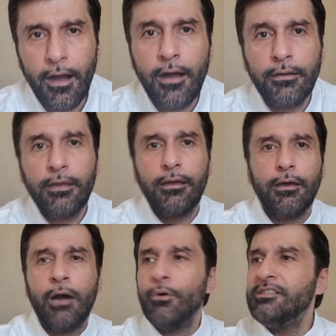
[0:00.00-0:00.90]
انا
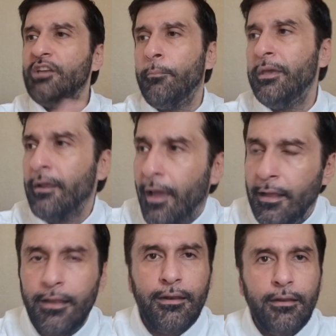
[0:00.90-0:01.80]
اوزع بيره
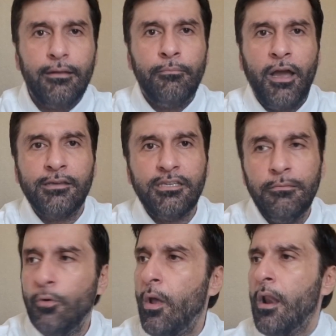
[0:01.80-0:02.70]
على
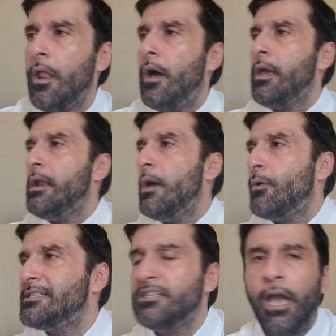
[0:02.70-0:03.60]
المعازيم والله
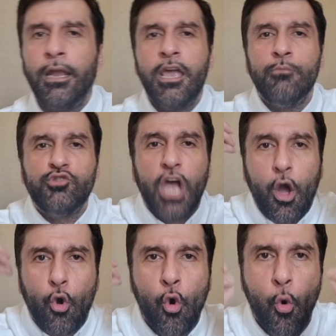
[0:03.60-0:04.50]
لوزع عليهم
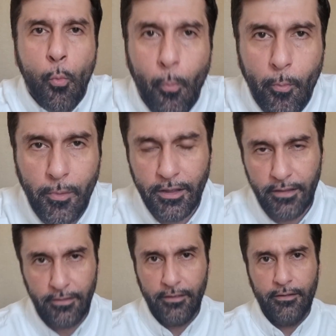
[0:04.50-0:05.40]
زقوم
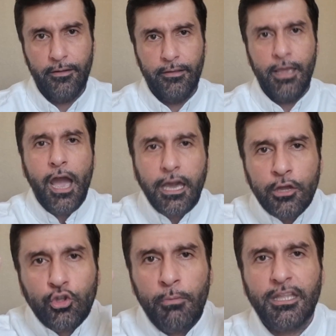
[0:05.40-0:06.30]
يا
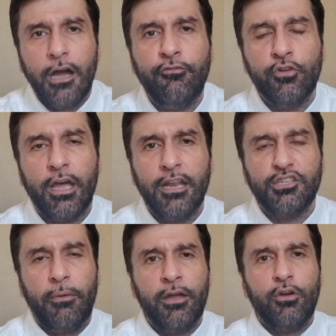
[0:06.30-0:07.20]
اخي انتم ما تخافون الله
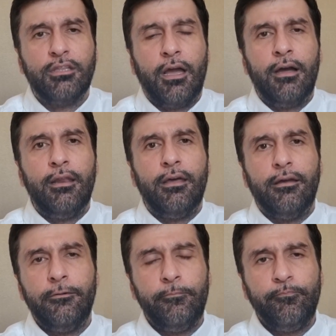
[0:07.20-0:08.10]
سبحانه
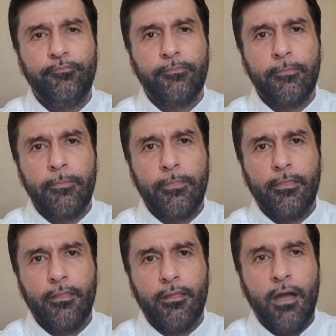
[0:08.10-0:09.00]
وتعالى
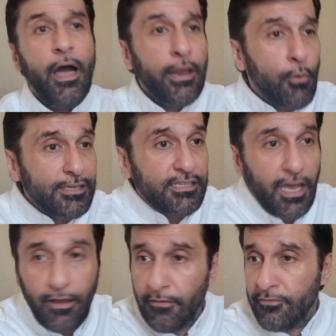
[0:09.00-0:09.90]
انا
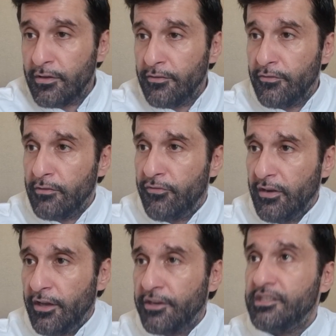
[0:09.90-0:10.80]
اوزع في
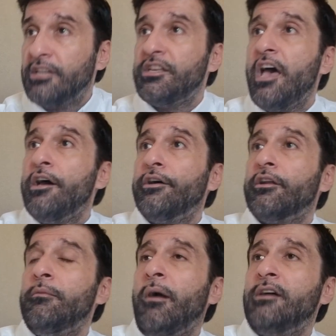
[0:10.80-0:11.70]
العرس
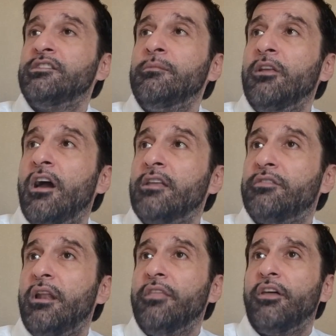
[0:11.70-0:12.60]
اسهر المعازيم لغايه
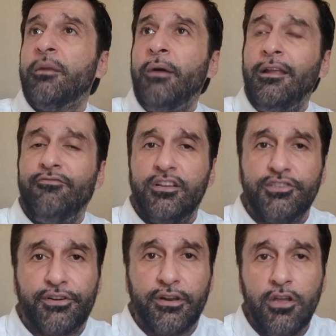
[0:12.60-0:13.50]
3 4
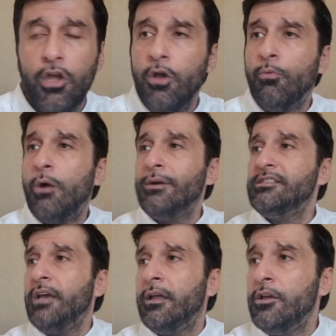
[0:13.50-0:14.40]
الفجر
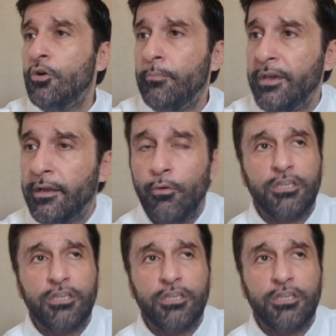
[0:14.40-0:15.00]
واوزع عليهم بيره